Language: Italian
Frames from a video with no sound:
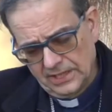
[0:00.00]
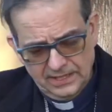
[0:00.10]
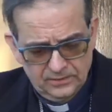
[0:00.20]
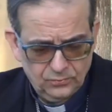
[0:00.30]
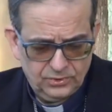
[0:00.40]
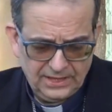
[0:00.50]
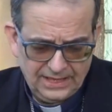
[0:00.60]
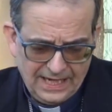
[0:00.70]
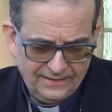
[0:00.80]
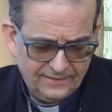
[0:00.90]
chiedere a tutti i
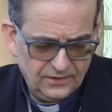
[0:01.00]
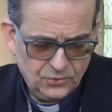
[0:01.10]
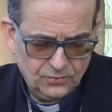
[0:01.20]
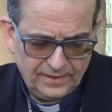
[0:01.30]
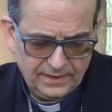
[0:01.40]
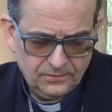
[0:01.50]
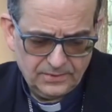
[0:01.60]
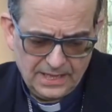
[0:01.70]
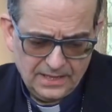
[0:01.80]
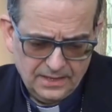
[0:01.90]
ragazzi, ai giovani,
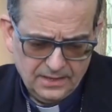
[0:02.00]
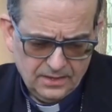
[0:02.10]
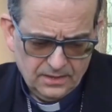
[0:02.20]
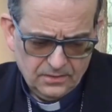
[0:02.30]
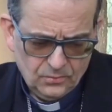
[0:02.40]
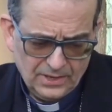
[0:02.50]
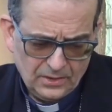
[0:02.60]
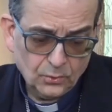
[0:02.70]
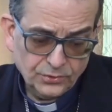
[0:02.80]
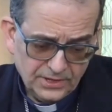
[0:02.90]
una, una
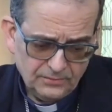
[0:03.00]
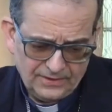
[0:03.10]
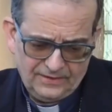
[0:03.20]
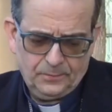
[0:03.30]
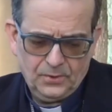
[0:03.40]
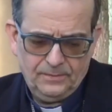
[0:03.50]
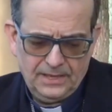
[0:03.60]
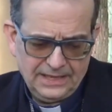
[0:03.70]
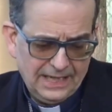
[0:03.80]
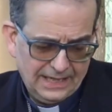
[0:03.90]
continua
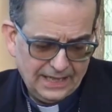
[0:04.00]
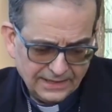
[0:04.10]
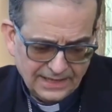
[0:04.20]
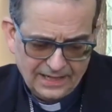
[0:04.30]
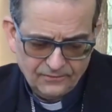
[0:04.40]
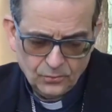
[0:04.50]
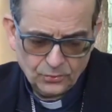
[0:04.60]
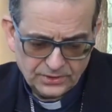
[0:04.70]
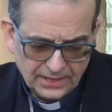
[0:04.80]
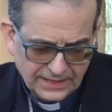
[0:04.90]
disponibilità alla carità, al
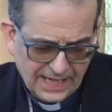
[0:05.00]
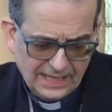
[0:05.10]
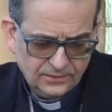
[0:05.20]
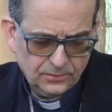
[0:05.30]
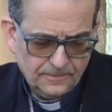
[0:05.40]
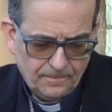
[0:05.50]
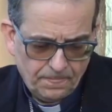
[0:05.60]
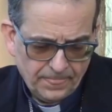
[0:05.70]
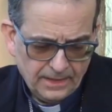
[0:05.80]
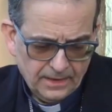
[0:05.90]
volontariato,
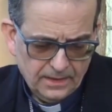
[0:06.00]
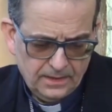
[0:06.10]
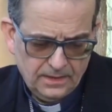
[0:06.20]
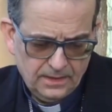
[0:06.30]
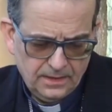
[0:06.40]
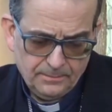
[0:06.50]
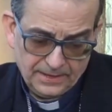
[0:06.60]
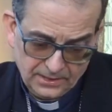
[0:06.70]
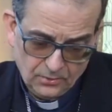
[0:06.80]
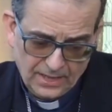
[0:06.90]
eh, in
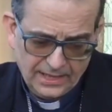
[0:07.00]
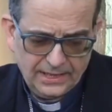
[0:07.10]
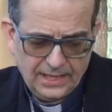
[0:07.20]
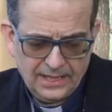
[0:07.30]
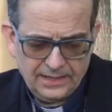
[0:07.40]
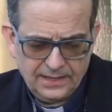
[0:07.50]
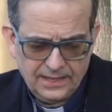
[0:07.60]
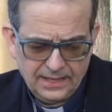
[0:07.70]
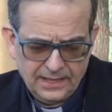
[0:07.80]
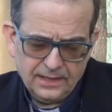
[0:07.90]
particolare nella,
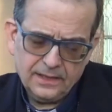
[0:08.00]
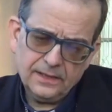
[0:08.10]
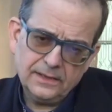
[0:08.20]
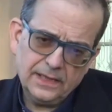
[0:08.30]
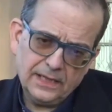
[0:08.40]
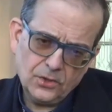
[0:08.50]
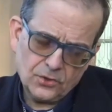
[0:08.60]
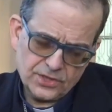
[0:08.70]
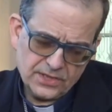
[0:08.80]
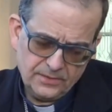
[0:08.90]
nella, nella
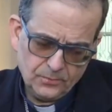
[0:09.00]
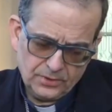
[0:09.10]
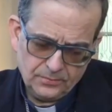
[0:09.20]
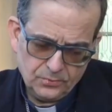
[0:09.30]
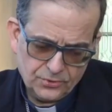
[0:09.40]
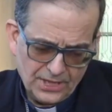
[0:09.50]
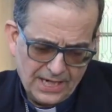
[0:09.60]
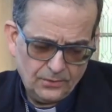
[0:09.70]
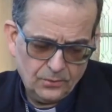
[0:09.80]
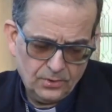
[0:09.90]
diocesi di
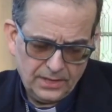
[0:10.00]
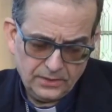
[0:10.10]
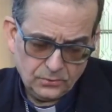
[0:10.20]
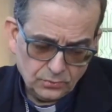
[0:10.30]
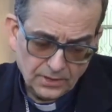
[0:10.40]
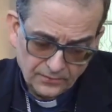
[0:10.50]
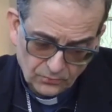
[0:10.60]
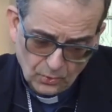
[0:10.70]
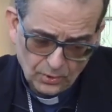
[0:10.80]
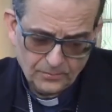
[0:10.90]
Montepulciano e in tutte le
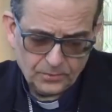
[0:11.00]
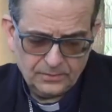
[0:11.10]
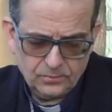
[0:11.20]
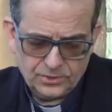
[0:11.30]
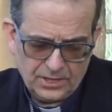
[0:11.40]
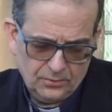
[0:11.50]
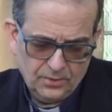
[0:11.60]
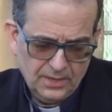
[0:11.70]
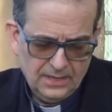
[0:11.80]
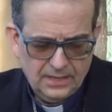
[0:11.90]
scuole di
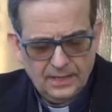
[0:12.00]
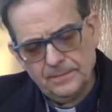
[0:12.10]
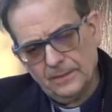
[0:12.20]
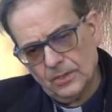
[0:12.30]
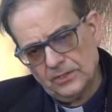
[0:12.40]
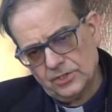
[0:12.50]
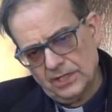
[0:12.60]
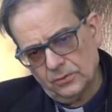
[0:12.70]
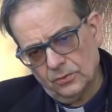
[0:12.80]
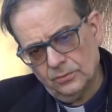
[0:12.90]
Montepulciano abbiamo
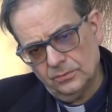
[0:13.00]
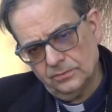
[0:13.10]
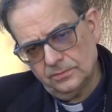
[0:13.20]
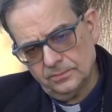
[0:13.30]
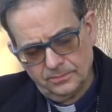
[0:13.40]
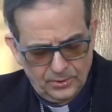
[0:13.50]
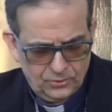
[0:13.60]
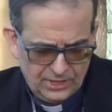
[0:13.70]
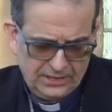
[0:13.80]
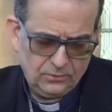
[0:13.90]
lanciato un
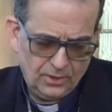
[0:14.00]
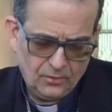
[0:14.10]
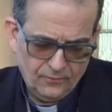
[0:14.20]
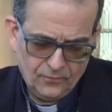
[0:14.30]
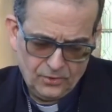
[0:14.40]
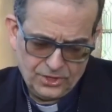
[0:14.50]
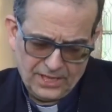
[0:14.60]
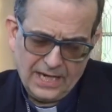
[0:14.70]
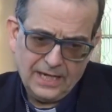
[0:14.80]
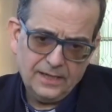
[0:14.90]
progetto che
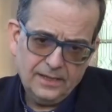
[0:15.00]
coinvolgerà